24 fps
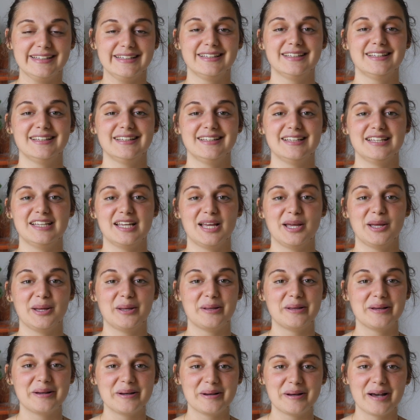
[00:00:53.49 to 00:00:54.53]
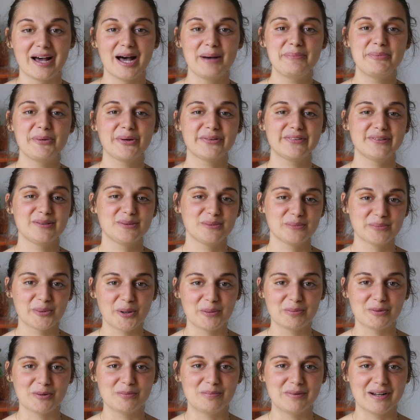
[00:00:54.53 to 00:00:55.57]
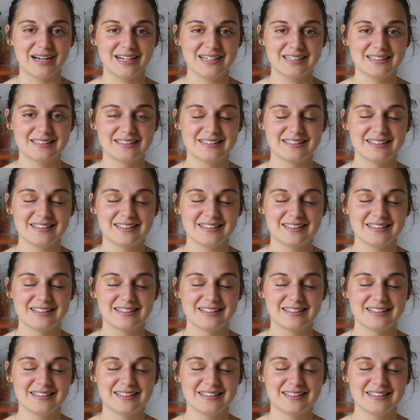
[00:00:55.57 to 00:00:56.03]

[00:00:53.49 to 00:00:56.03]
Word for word: Et rapporter son propre plat